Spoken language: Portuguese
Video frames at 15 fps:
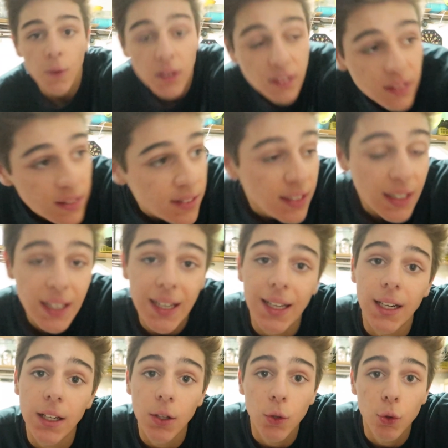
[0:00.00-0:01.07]
acho que se a
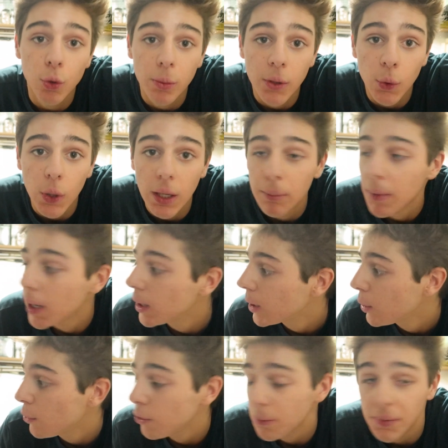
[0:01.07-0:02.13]
carreira de youtuber correr mal,
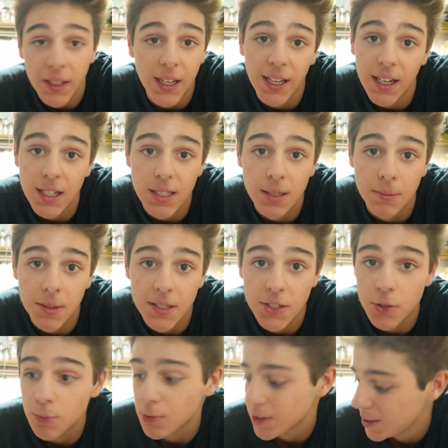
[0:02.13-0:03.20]
eu vou me dedicar às
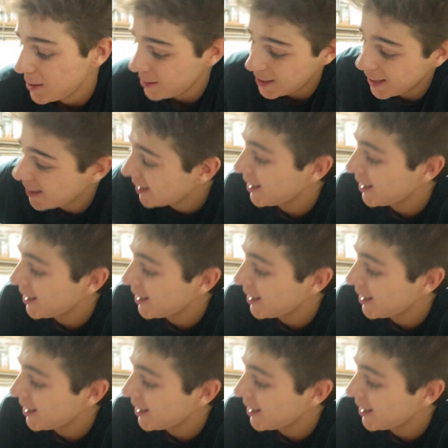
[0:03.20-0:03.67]
limpezas, porque.